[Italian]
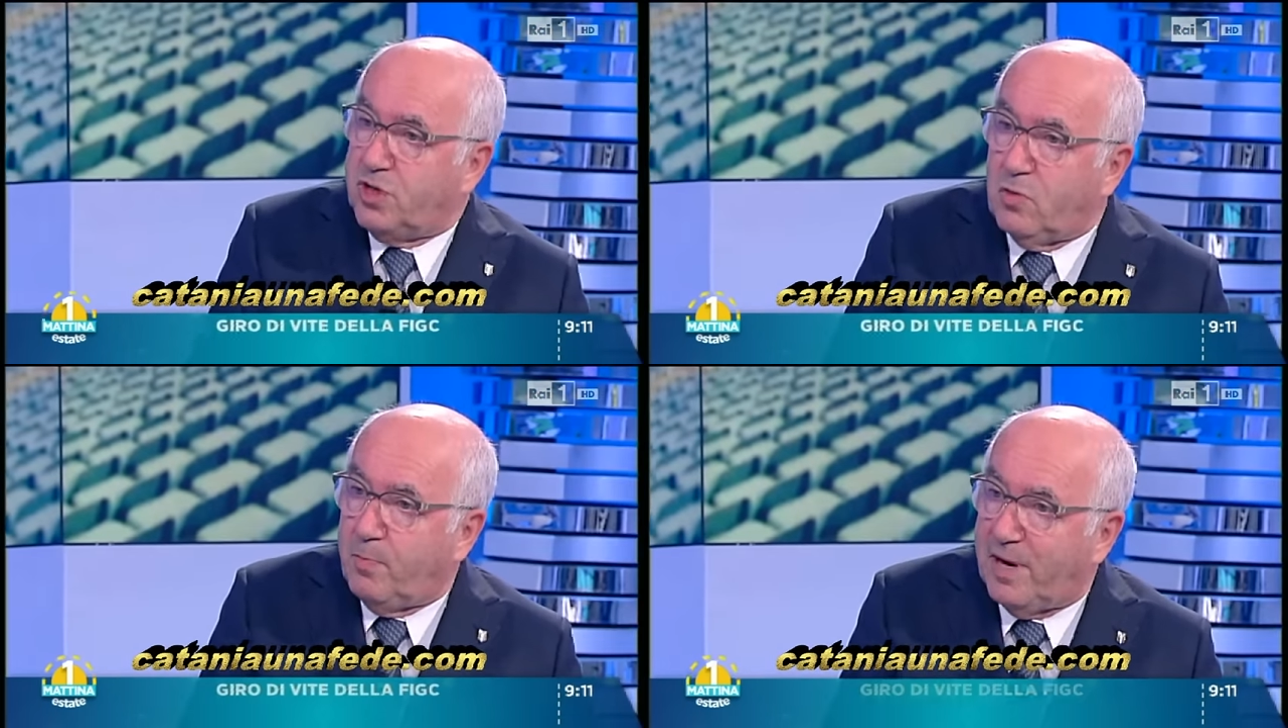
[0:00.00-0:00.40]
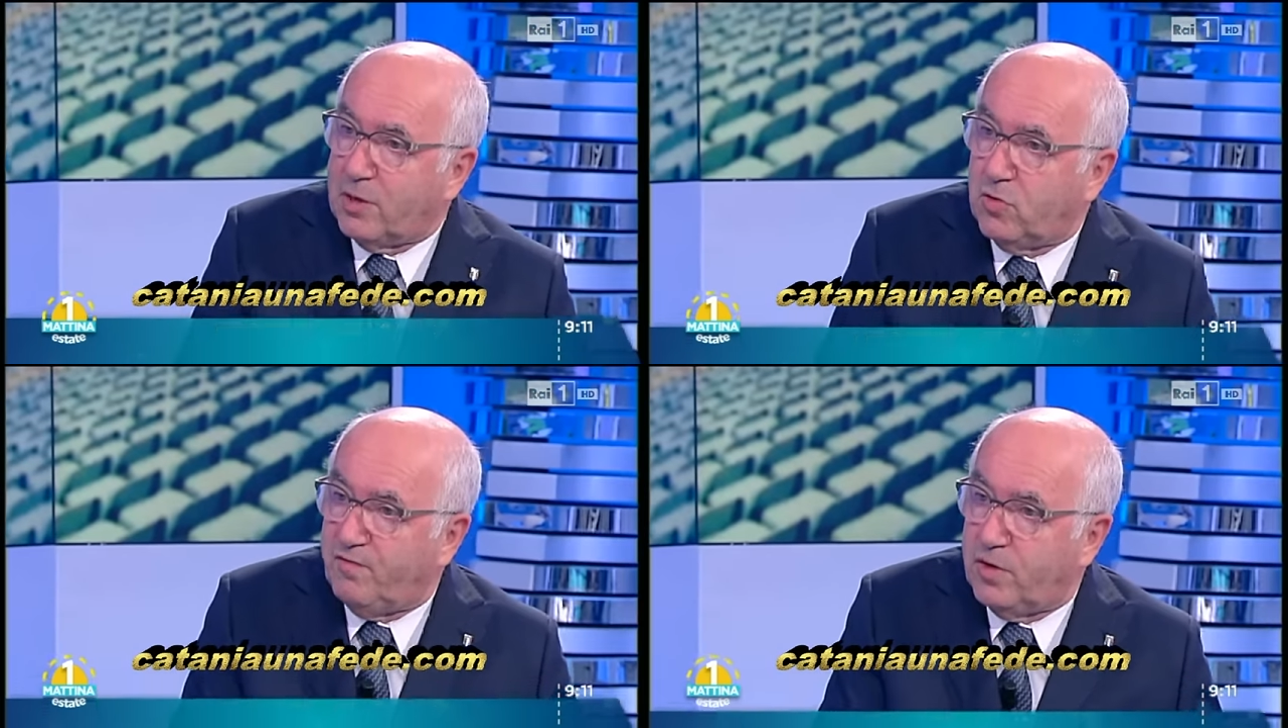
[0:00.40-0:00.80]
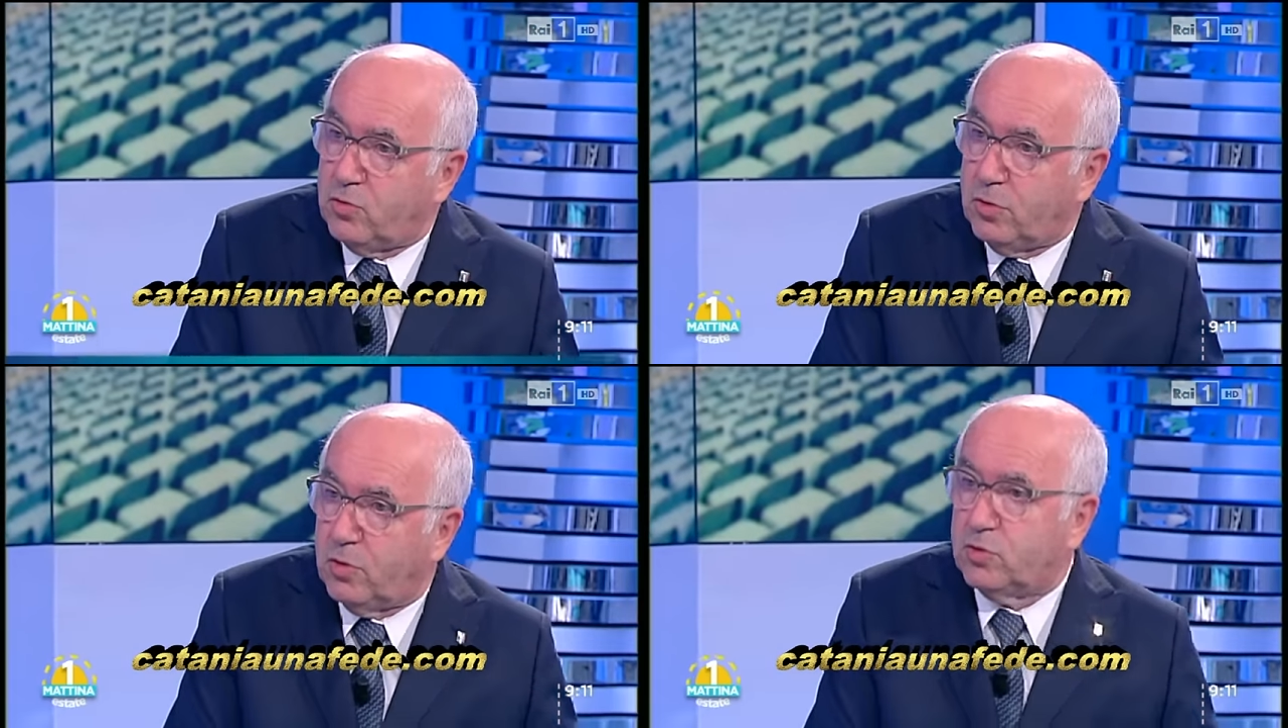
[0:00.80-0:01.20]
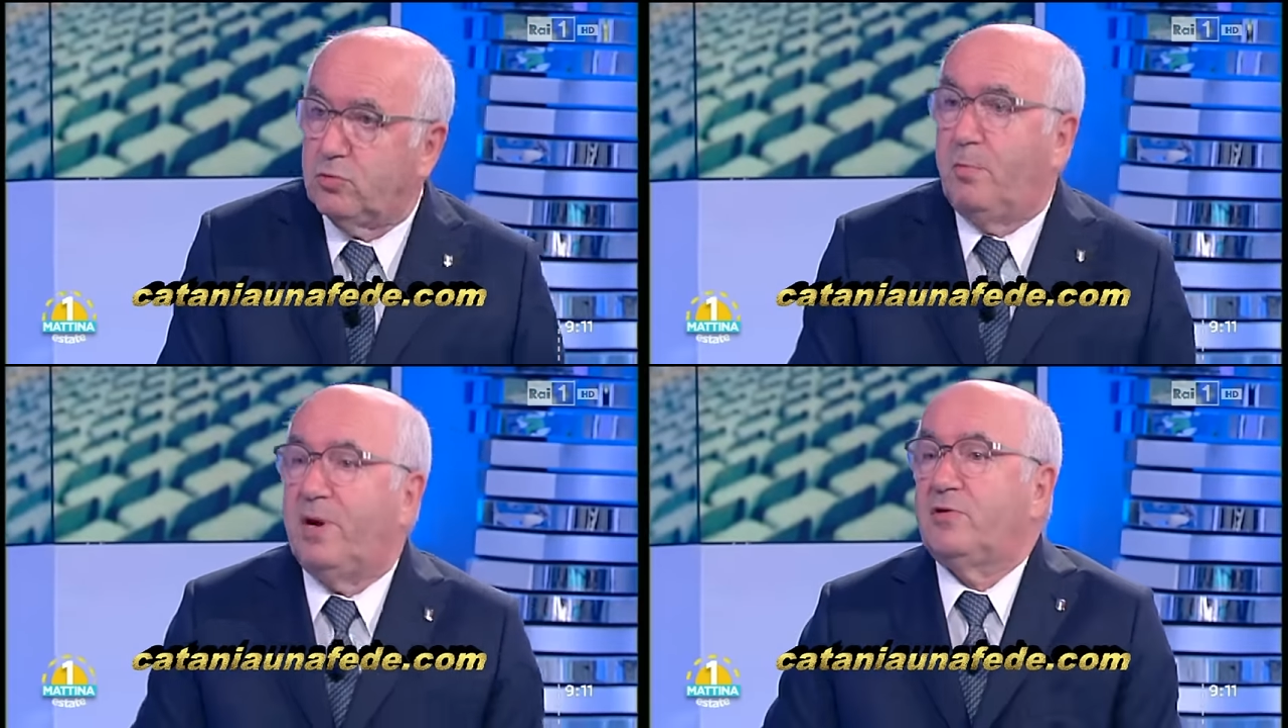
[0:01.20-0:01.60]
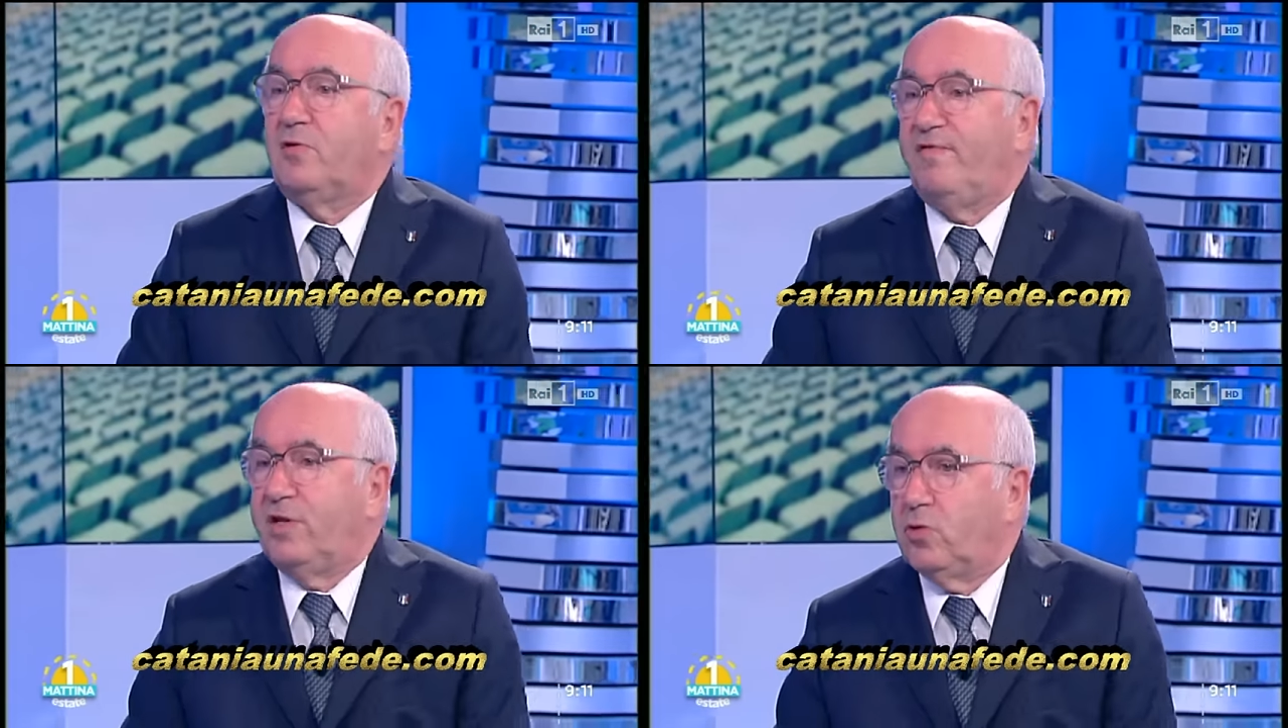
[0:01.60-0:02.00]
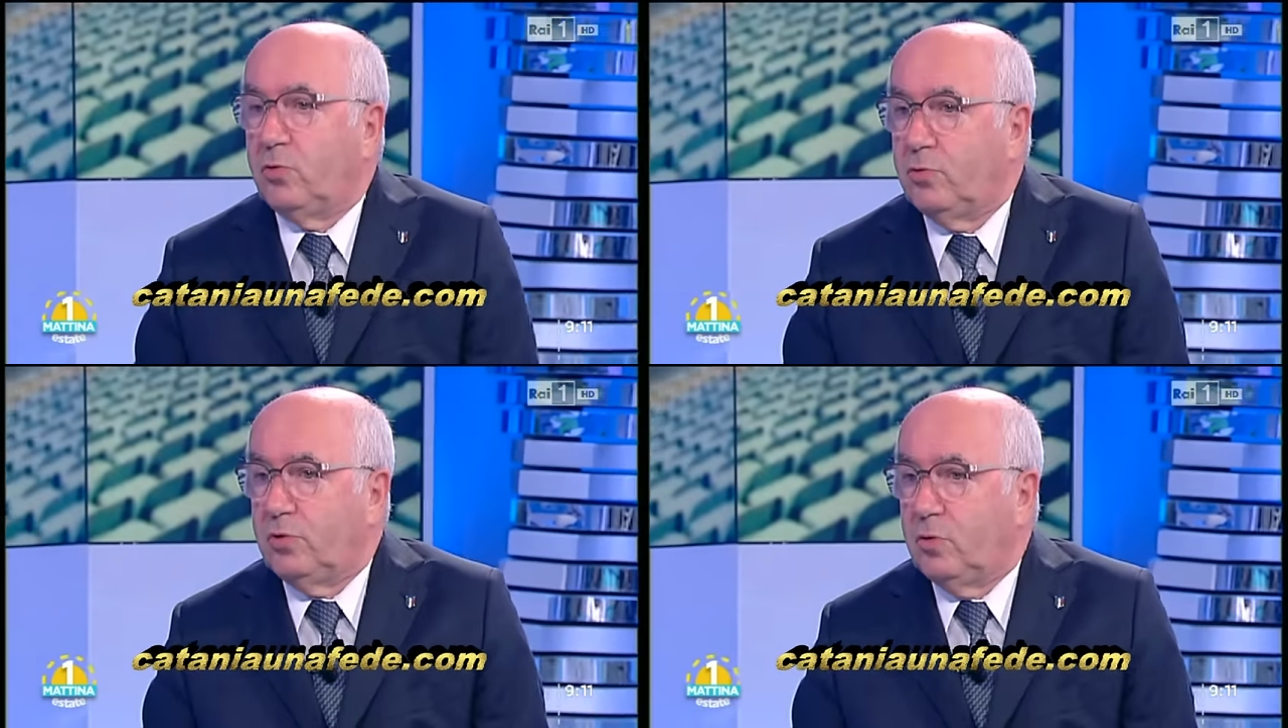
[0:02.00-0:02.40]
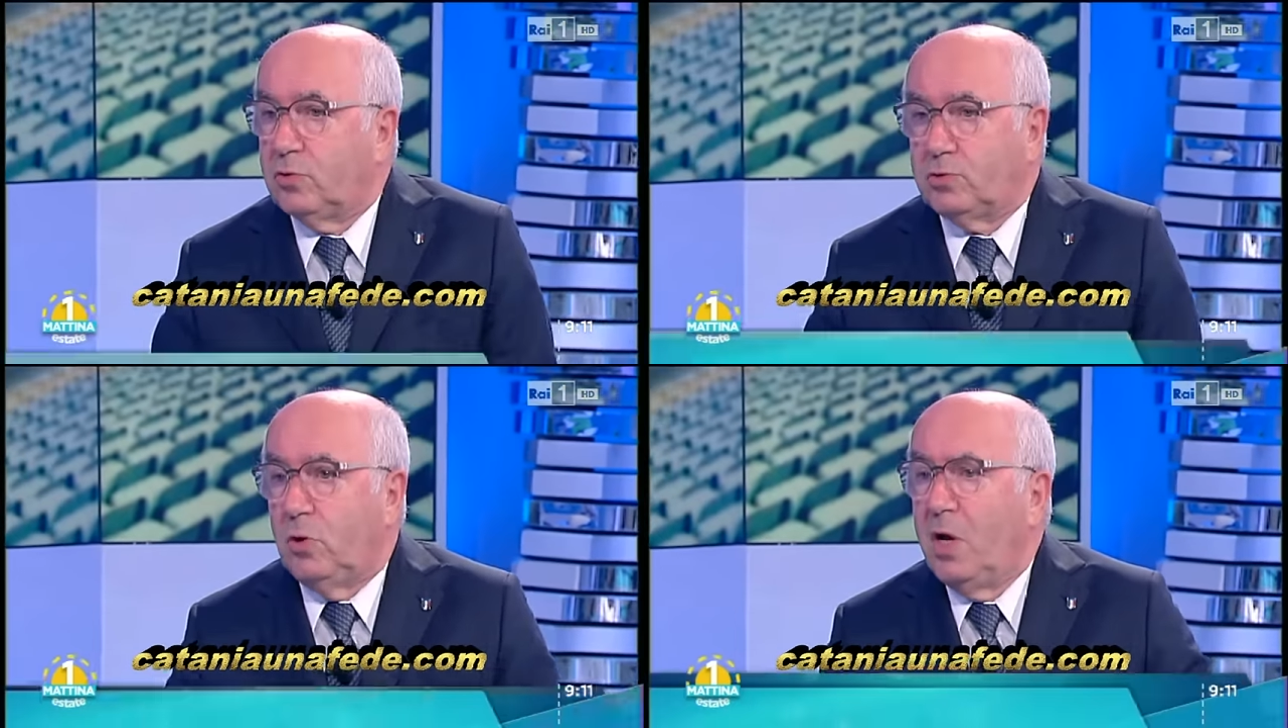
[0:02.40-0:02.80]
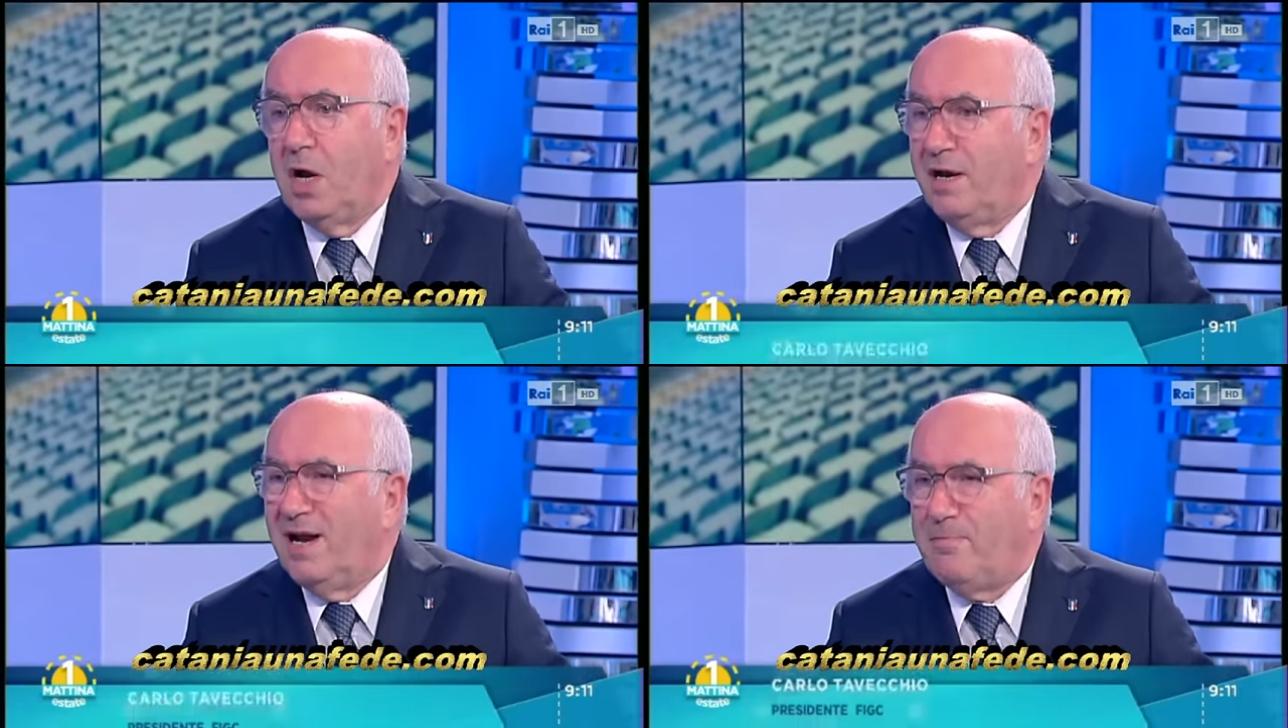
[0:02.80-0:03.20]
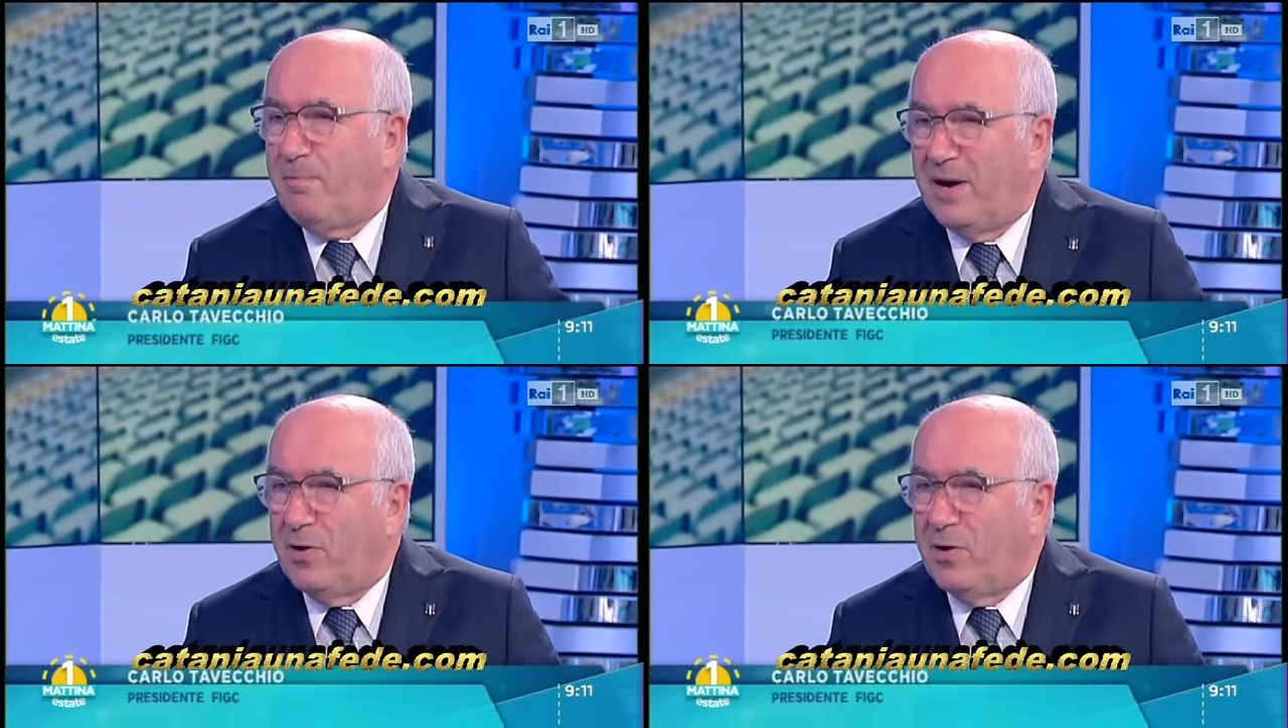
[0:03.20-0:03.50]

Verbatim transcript: se non partono il 21 di agosto ma partono il 28 di agosto, nel